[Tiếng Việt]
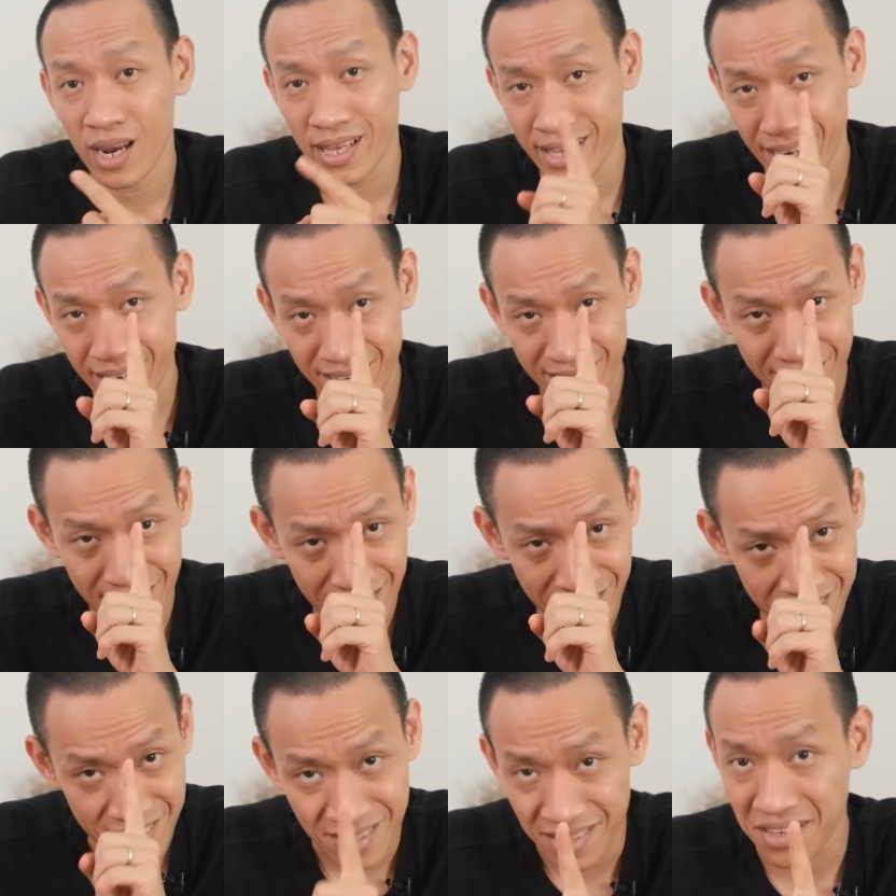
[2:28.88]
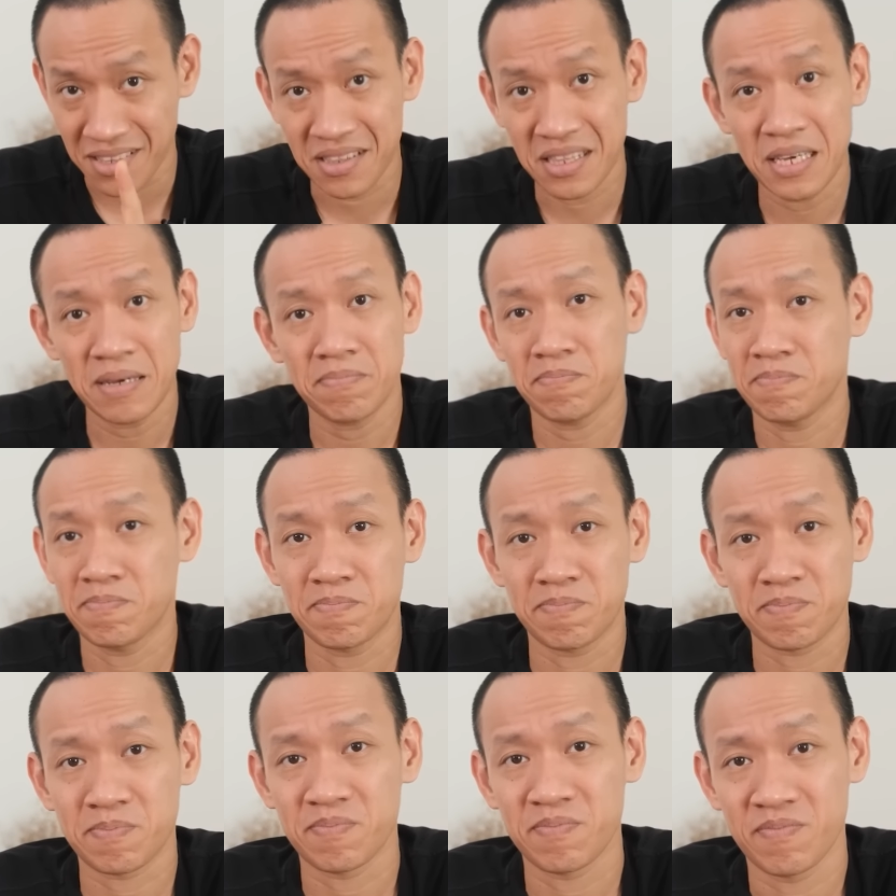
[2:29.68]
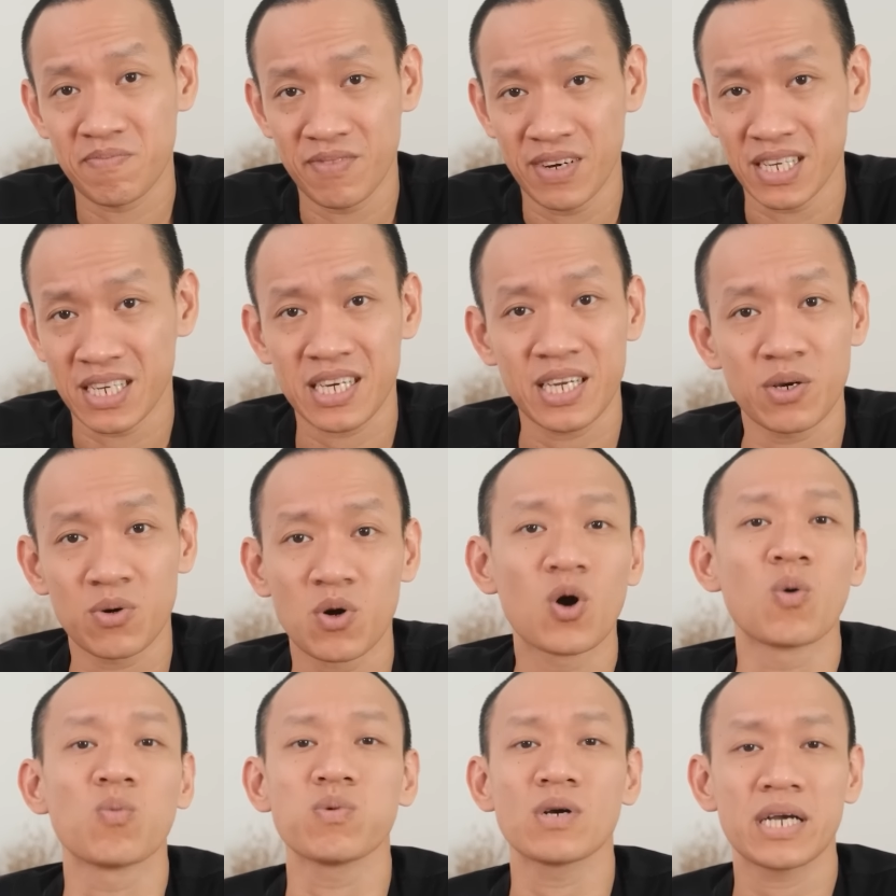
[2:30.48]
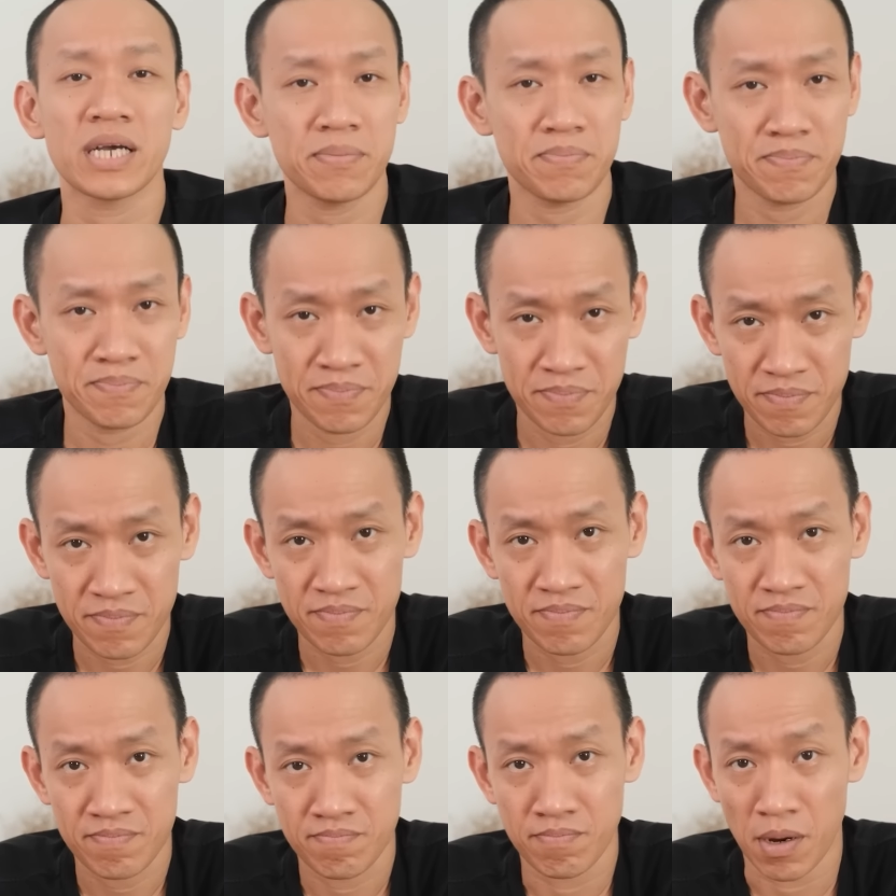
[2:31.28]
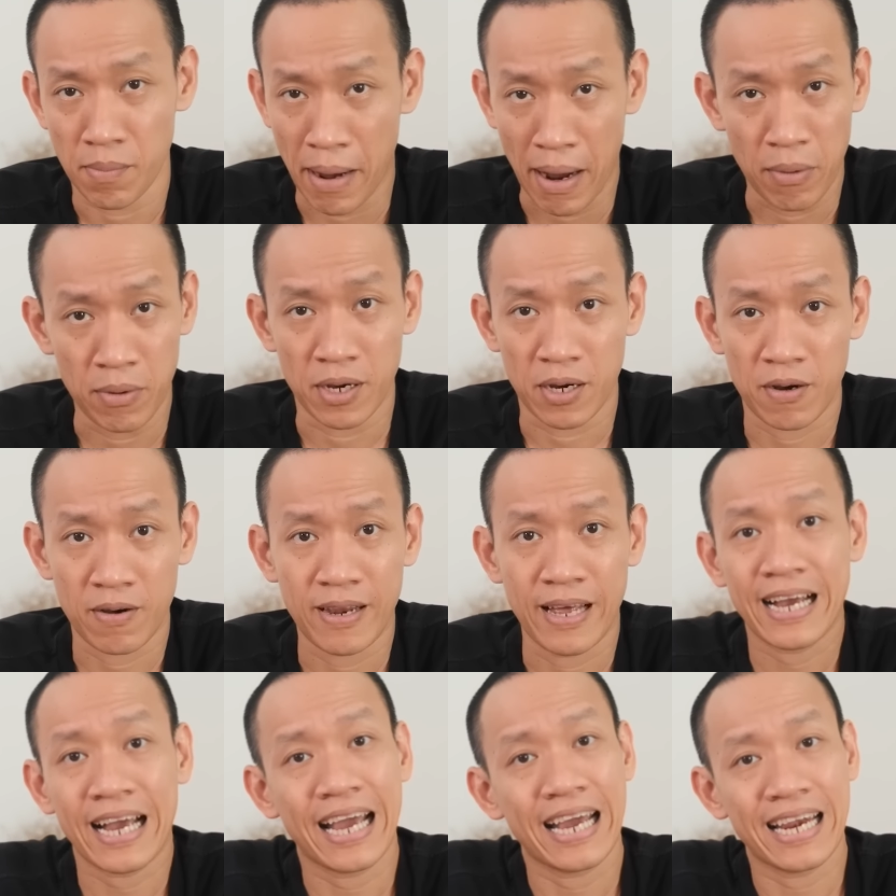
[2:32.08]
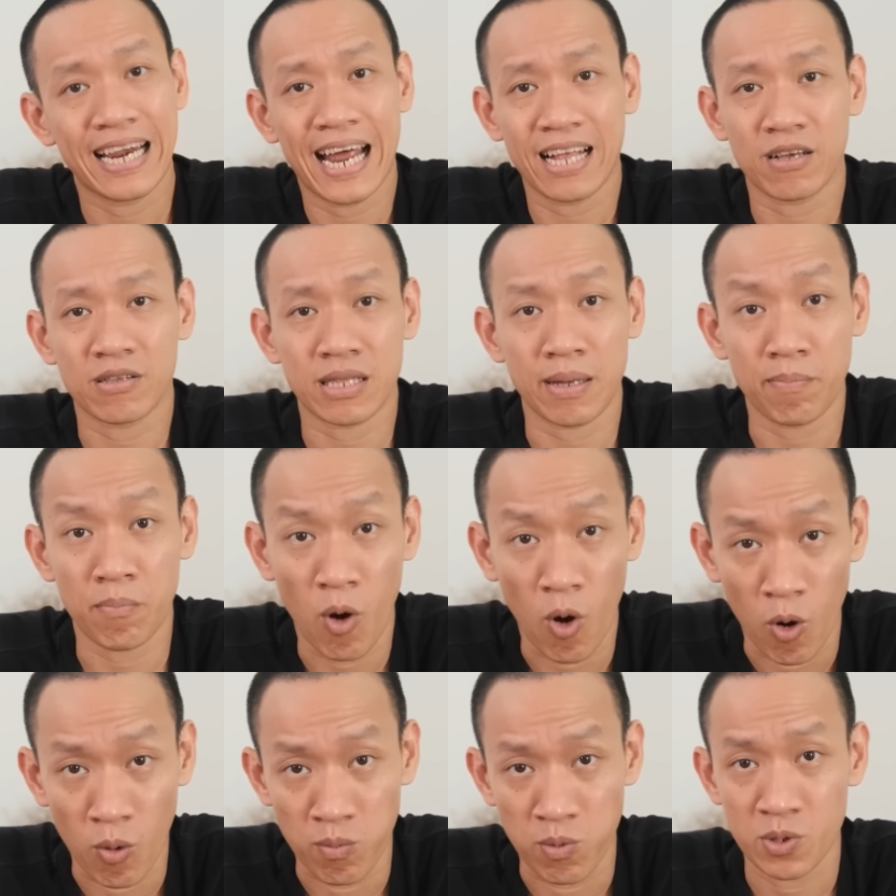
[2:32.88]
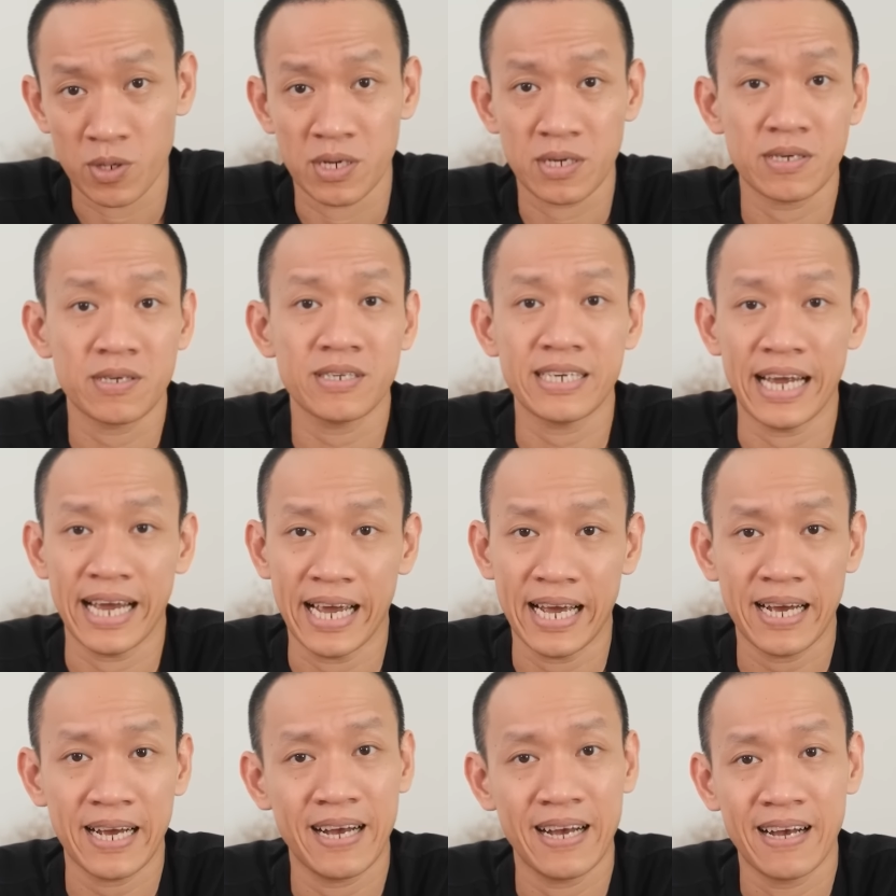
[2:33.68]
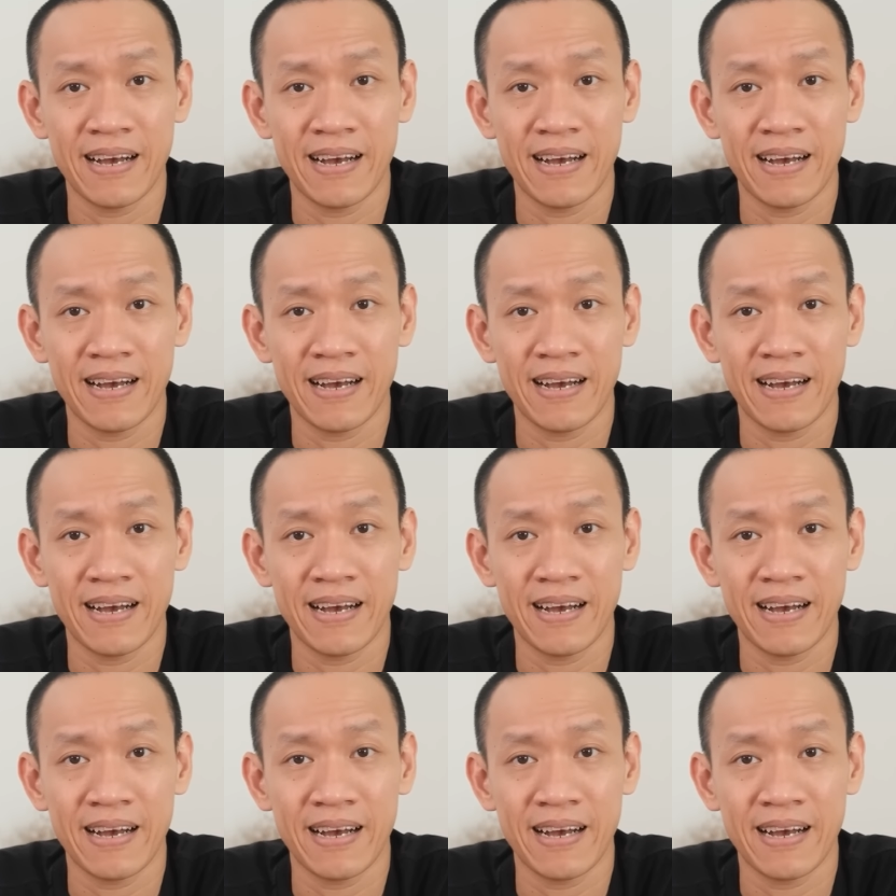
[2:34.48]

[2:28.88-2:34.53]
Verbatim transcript: là nhân chứng trực tiếp về những điều khủng khiếp mà bạo lực có thể gây ra cho tâm hồn của những đứa trẻ,